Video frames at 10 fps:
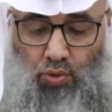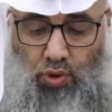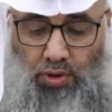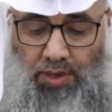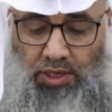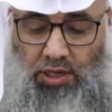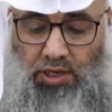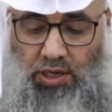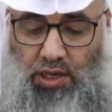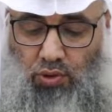
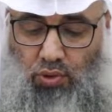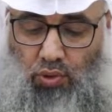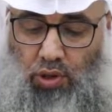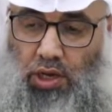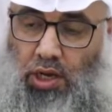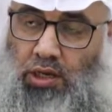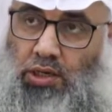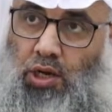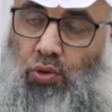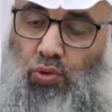وبين له
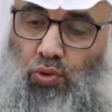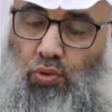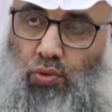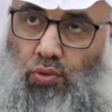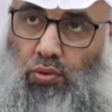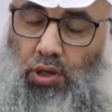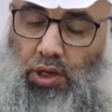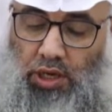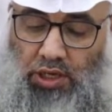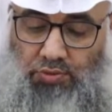أنه
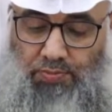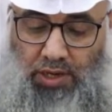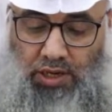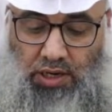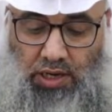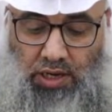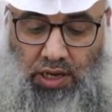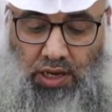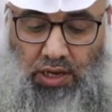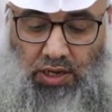قد
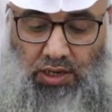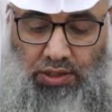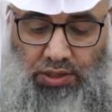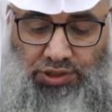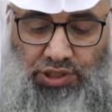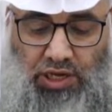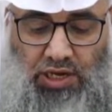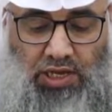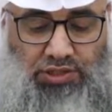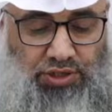بلغ
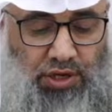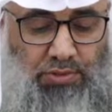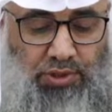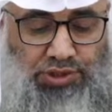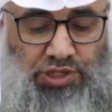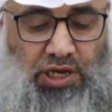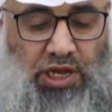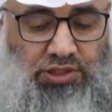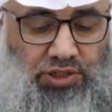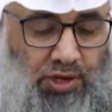رسالات رب
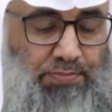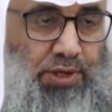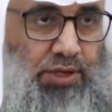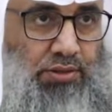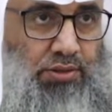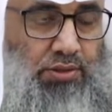رسالات ربه